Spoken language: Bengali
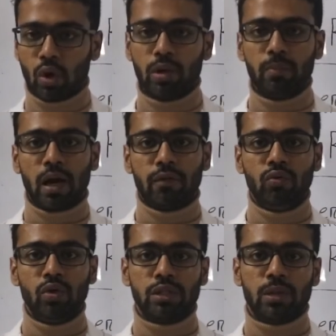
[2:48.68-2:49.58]
যখনই ব্লাড
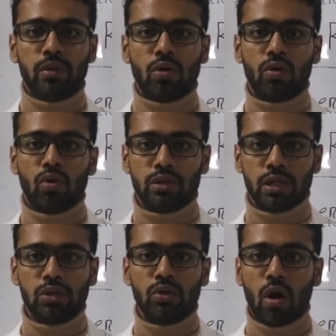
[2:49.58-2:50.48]
ফুল হয়ে যাবে তখন
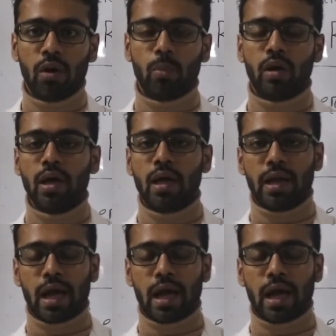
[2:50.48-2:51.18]
কন্ট্রাকশন হওয়ার পরে